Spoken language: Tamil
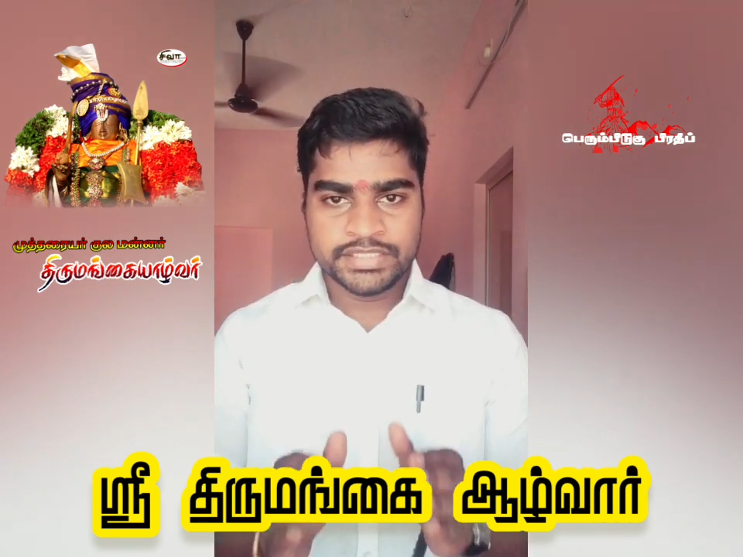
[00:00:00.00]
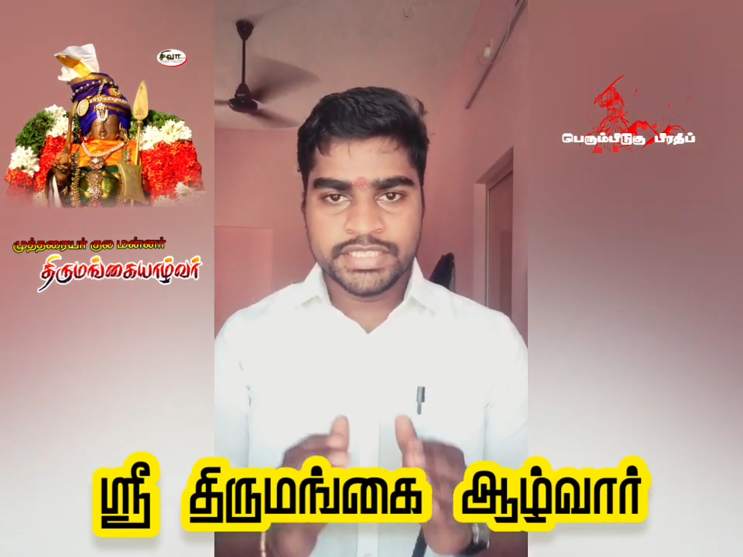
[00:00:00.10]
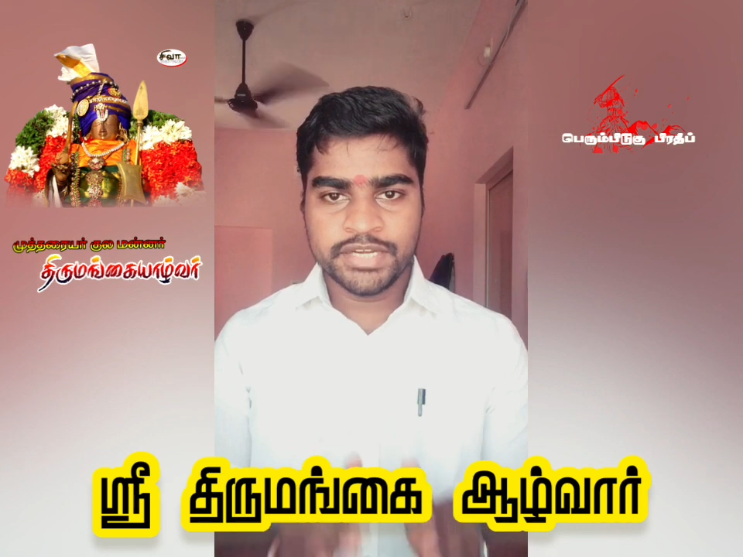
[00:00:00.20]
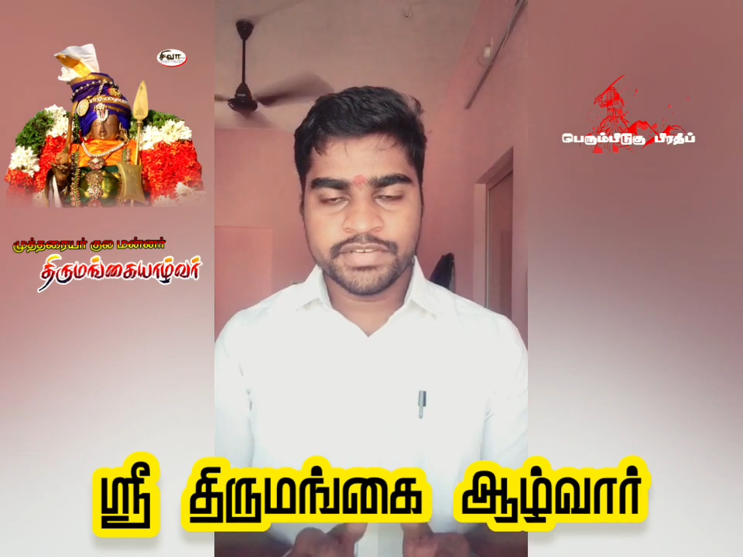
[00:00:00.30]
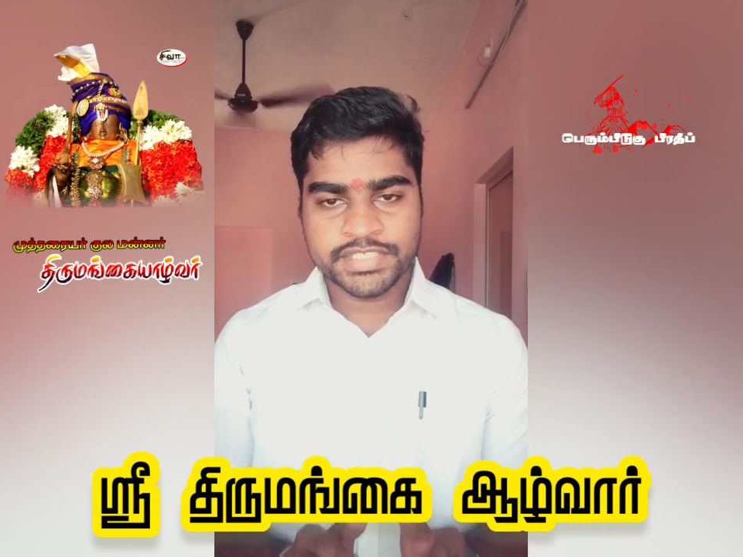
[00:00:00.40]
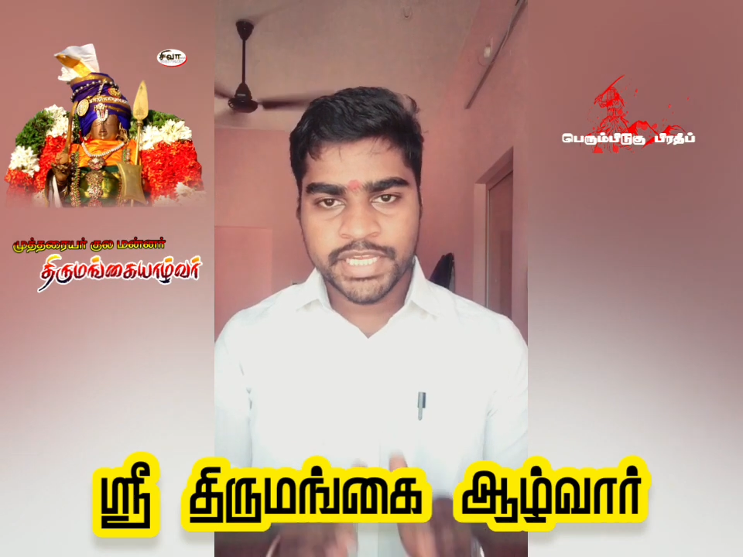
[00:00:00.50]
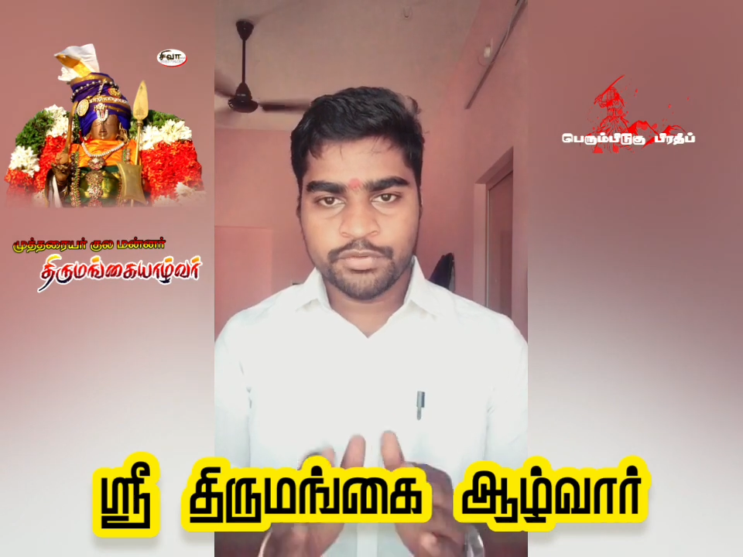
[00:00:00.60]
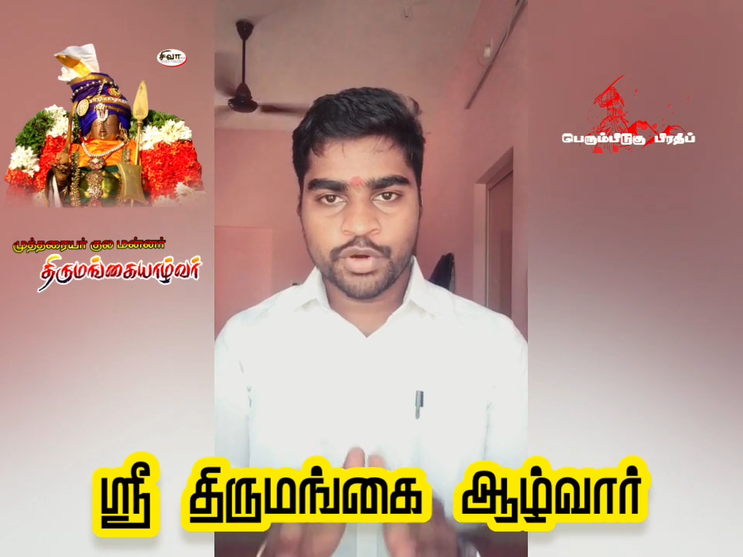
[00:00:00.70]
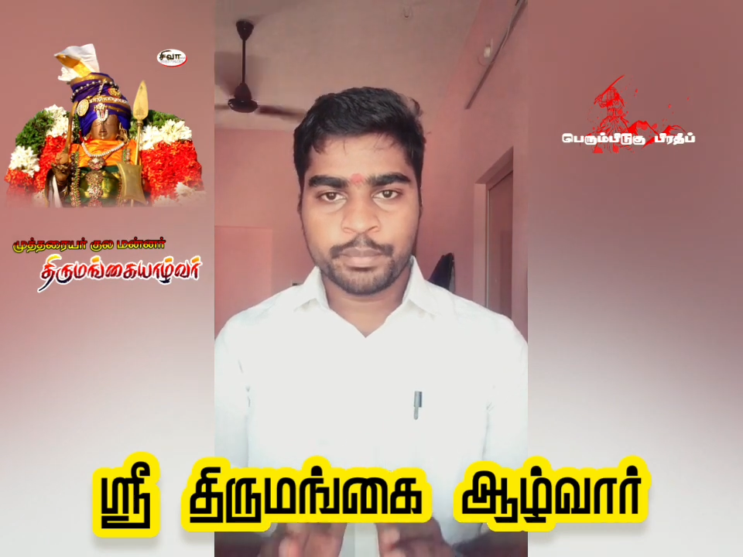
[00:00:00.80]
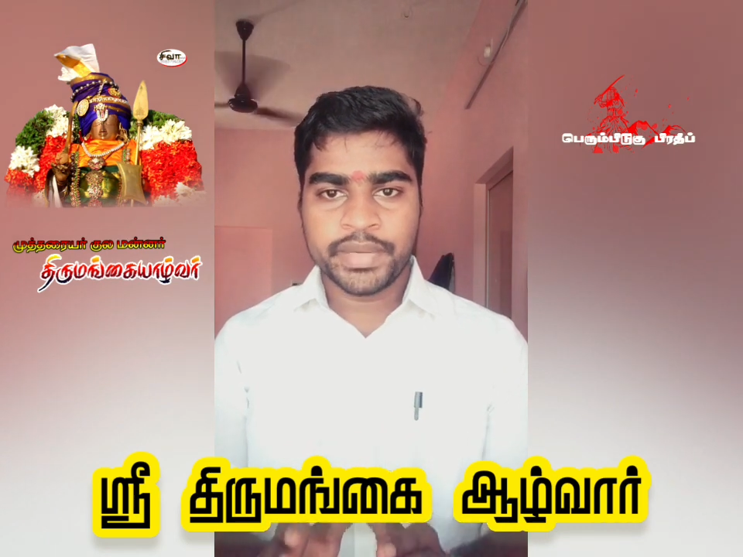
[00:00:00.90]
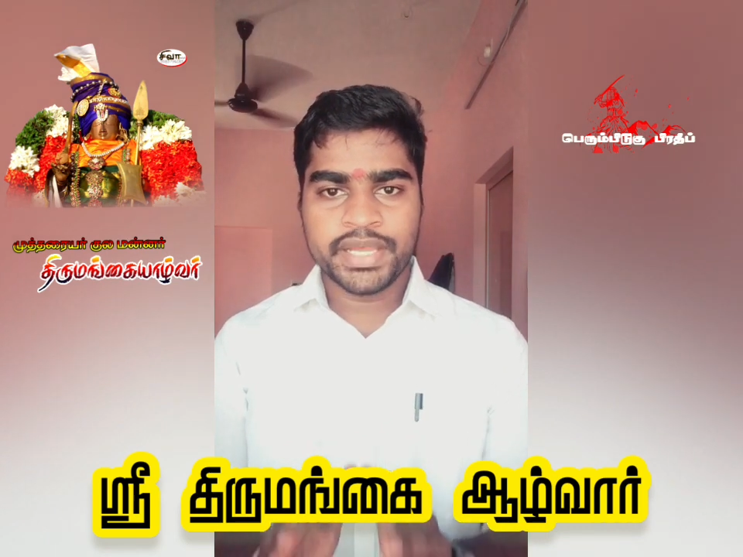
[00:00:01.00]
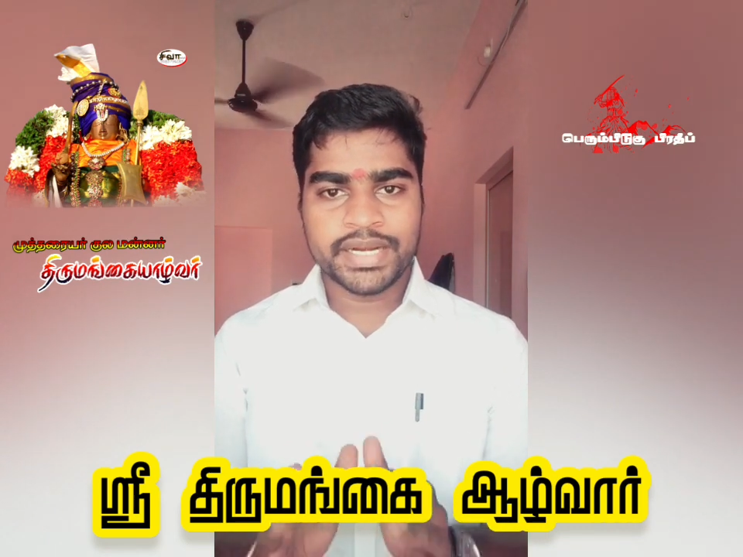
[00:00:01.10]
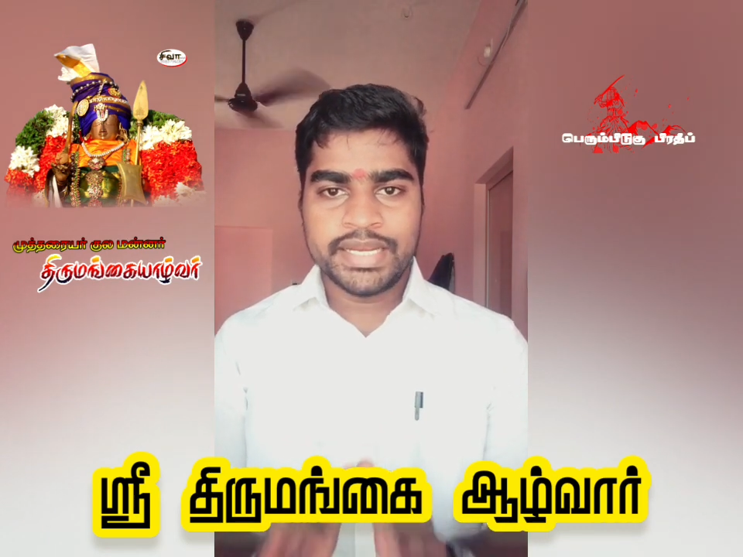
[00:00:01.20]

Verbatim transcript: சின்ன வயசுலேயே இவரோட பெயர்